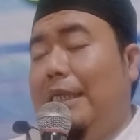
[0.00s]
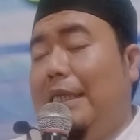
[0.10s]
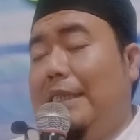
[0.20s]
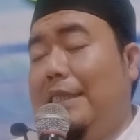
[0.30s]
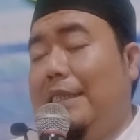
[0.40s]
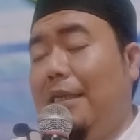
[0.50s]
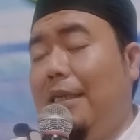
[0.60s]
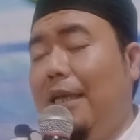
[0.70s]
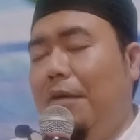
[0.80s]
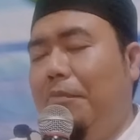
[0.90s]

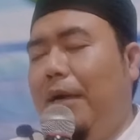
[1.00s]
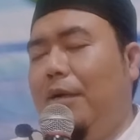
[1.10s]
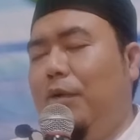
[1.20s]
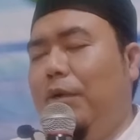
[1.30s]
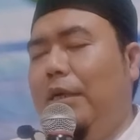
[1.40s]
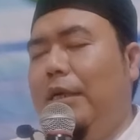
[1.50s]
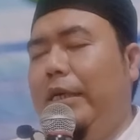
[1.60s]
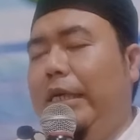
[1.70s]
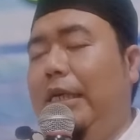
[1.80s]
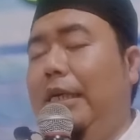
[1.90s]
sedang bangun
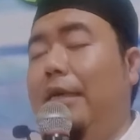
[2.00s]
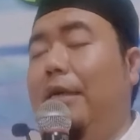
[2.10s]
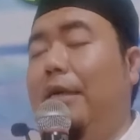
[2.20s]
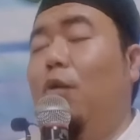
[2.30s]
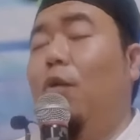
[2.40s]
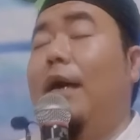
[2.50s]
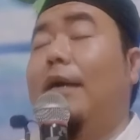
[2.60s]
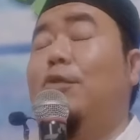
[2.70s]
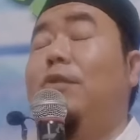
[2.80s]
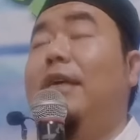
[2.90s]
di
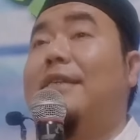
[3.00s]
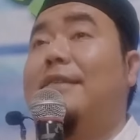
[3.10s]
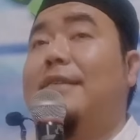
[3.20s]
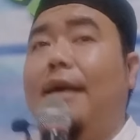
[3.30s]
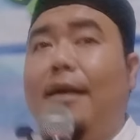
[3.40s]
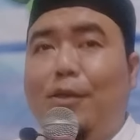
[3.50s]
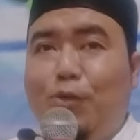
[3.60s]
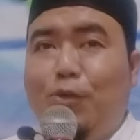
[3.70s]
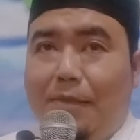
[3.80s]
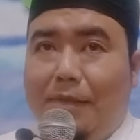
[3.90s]
waktu yang sangat
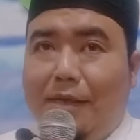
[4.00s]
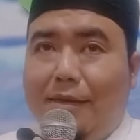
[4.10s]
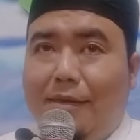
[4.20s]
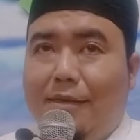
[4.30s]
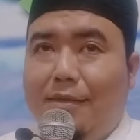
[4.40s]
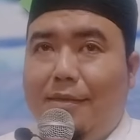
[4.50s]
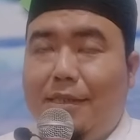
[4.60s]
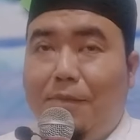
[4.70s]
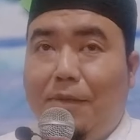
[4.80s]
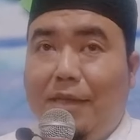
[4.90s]
utama
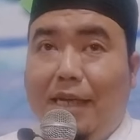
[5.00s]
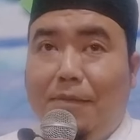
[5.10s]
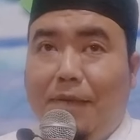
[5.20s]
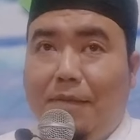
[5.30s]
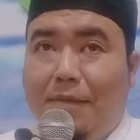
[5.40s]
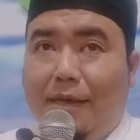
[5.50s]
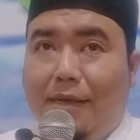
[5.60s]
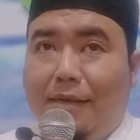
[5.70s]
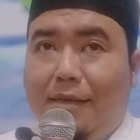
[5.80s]
sepertiga malam akhir